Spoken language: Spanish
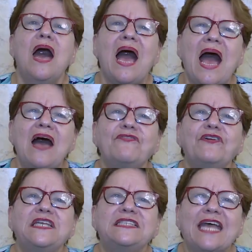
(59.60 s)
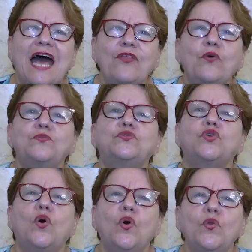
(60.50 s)
ha afectado
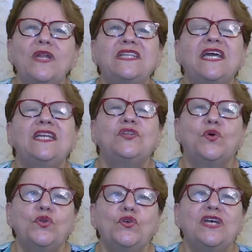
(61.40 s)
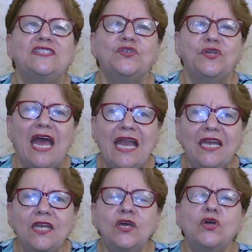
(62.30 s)
todo el territorio
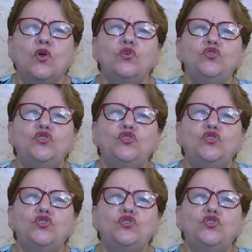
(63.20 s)
nacional con